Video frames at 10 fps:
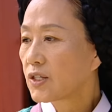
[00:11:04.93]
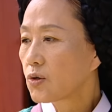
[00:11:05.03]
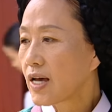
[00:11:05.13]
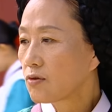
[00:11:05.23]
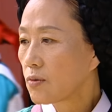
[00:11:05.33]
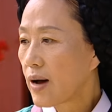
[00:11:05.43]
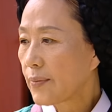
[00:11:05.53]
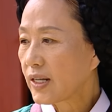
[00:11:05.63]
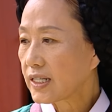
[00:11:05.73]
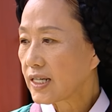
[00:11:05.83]
제조상궁
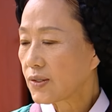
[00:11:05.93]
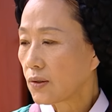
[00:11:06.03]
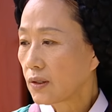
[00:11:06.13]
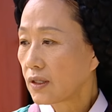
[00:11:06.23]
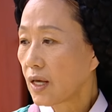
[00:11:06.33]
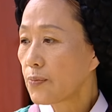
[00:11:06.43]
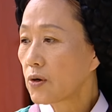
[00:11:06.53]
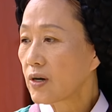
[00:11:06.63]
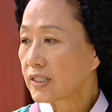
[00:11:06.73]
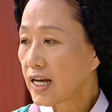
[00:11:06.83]
마마님께서
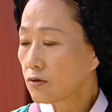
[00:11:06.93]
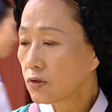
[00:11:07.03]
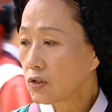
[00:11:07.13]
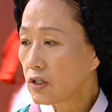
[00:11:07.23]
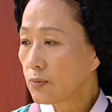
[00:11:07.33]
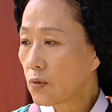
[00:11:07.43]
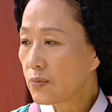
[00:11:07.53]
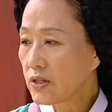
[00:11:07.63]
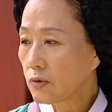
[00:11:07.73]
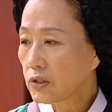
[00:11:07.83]
태평관 상궁들이 못
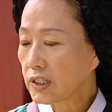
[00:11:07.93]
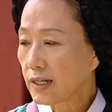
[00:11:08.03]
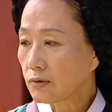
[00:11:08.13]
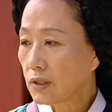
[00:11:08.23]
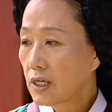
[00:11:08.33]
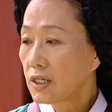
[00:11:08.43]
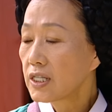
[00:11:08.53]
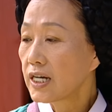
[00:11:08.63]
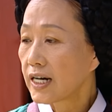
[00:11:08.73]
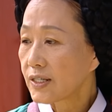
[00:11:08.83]
믿어오시다고
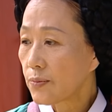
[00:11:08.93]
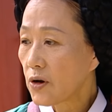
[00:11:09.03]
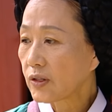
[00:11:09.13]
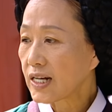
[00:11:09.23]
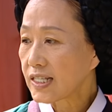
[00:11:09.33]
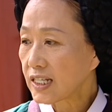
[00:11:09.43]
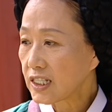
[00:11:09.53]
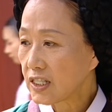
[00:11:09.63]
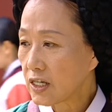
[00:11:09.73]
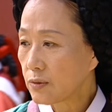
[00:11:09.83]
네가 가서 명나라
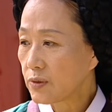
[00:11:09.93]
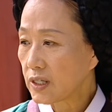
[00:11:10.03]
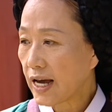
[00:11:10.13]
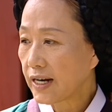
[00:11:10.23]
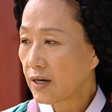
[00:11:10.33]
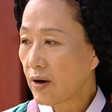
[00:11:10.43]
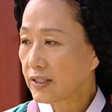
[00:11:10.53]
사신들의 음식을 하라고